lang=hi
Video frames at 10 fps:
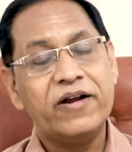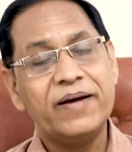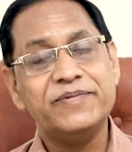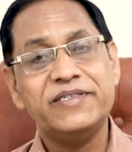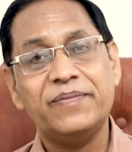और
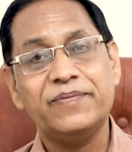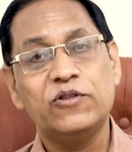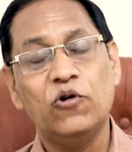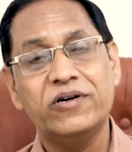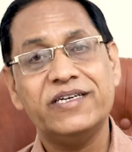अब
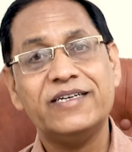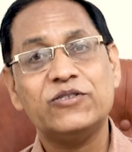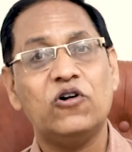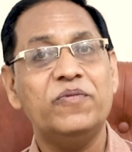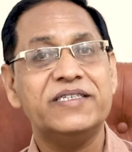जब
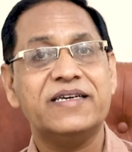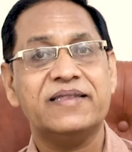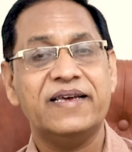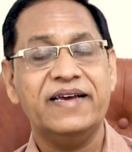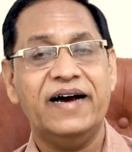2024 की
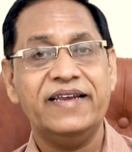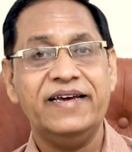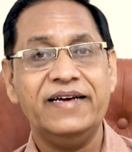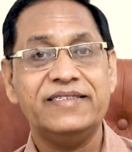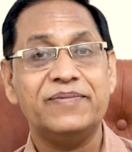
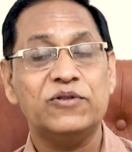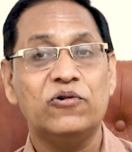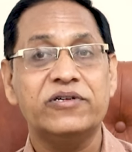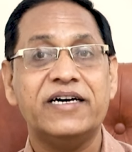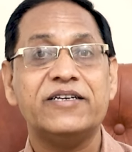तैयारी है जब
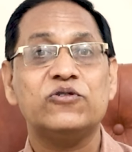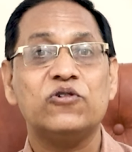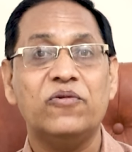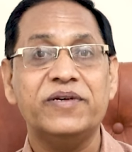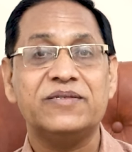
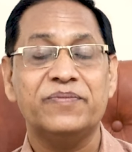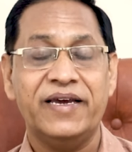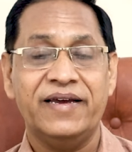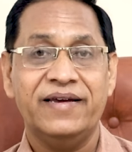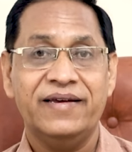2024
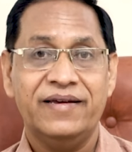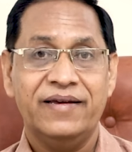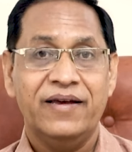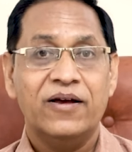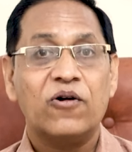में
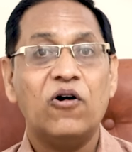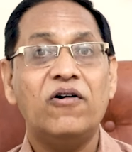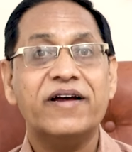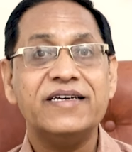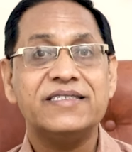
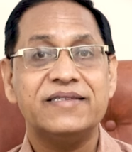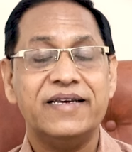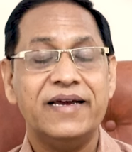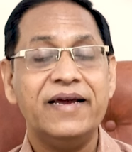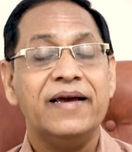कांग्रेस
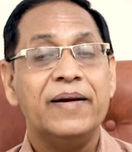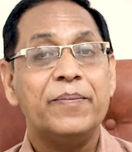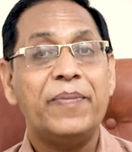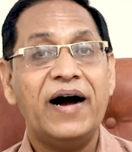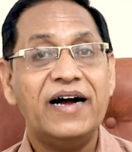ने
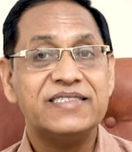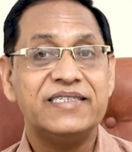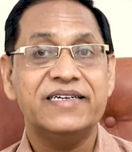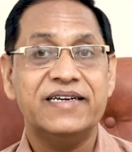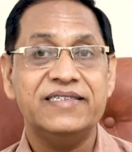पांच
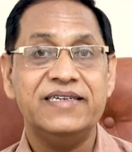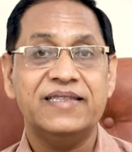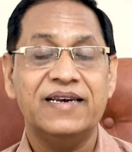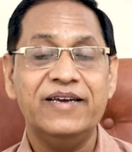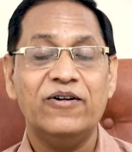सीटें
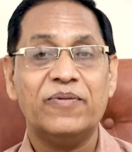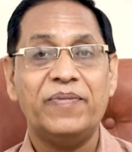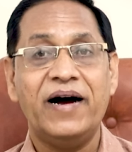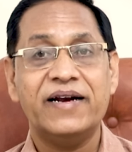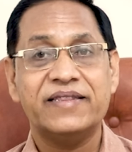जीत ली और
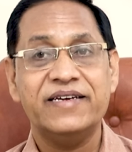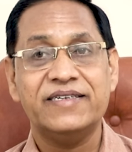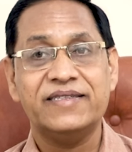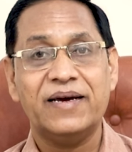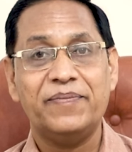भारतीय
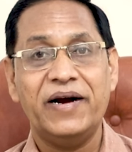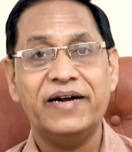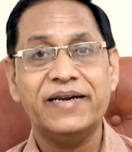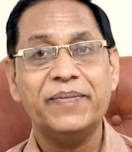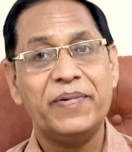जनता
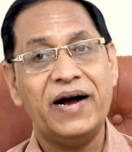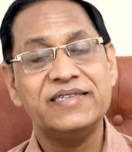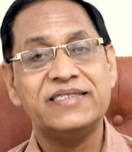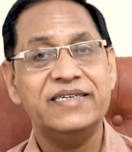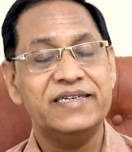पार्टी
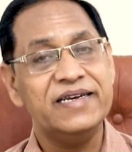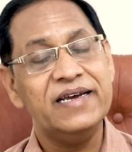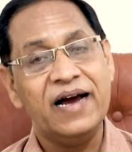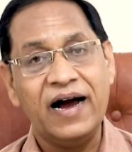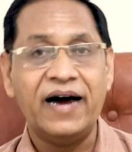पांच
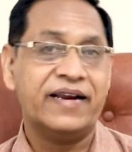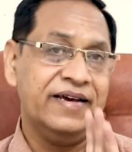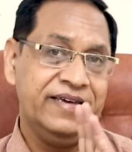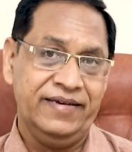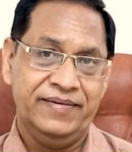सीटें हार
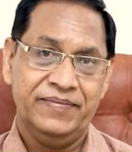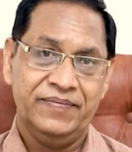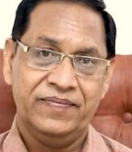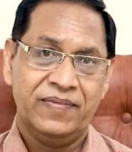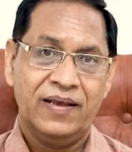गई
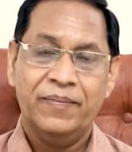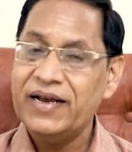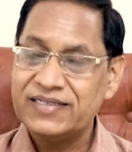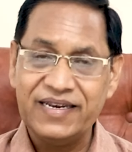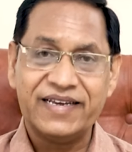
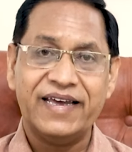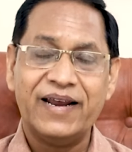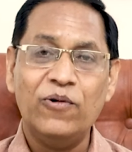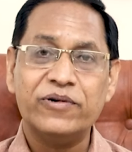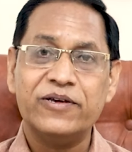मैं इसलिए कह
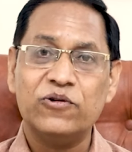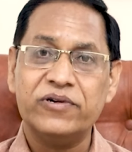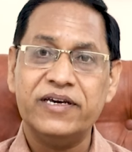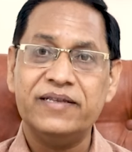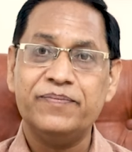रहा हूं कि
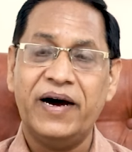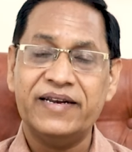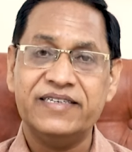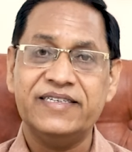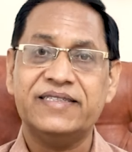क्योंकि
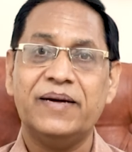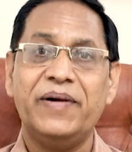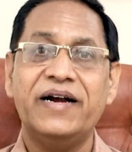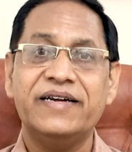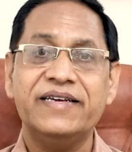भारतीय जनता
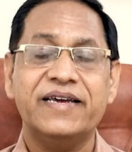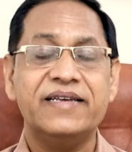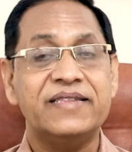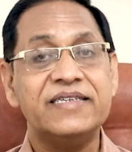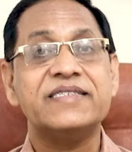पार्टी
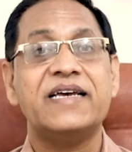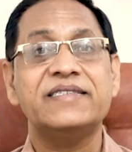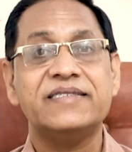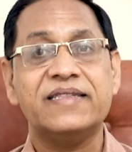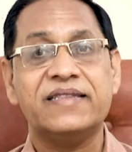के 10
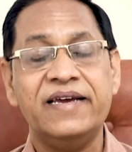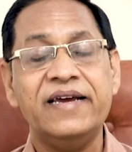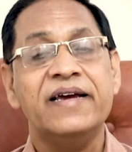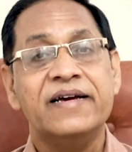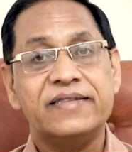सांसद थे
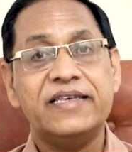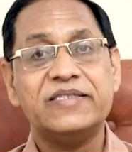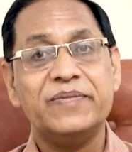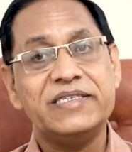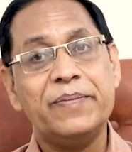
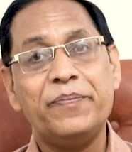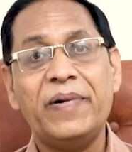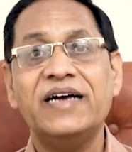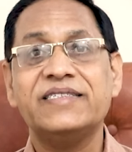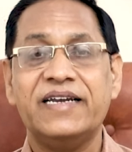10 में से
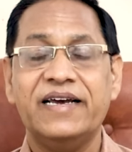पांच